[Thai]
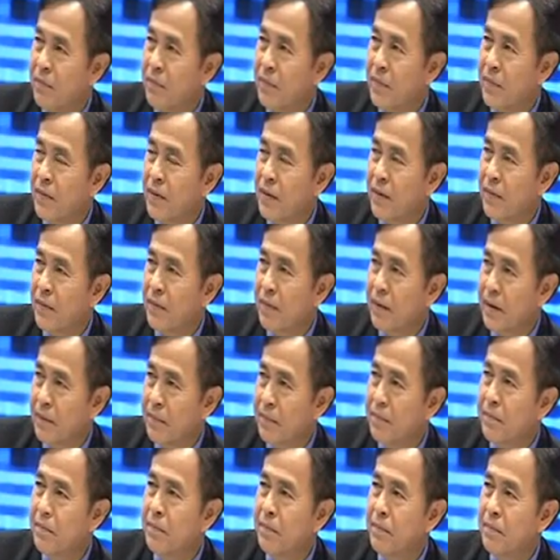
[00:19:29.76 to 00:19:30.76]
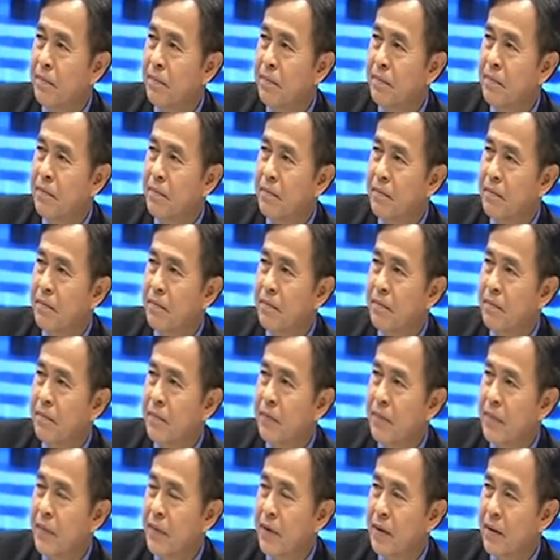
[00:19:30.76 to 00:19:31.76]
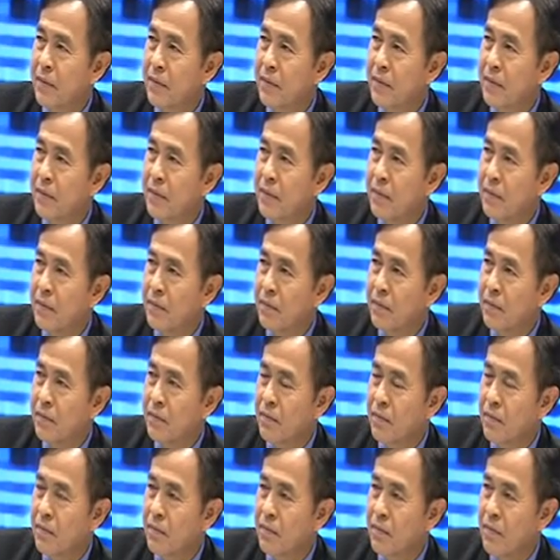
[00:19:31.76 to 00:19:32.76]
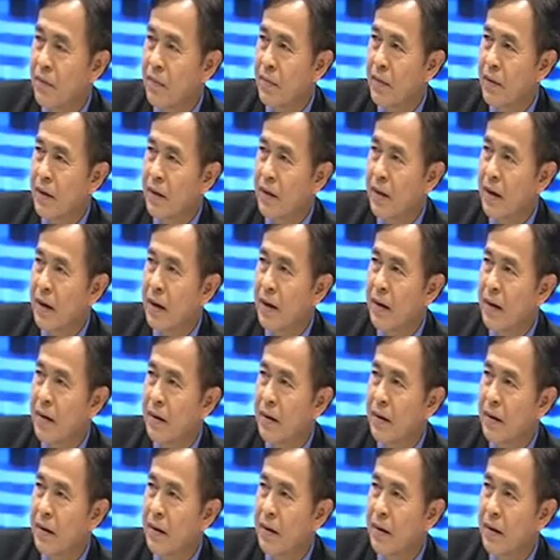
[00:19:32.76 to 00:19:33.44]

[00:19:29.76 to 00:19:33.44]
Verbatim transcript: วถึงจะออกไปได้อะไรเงี้ยก็ก็ว่ากันไง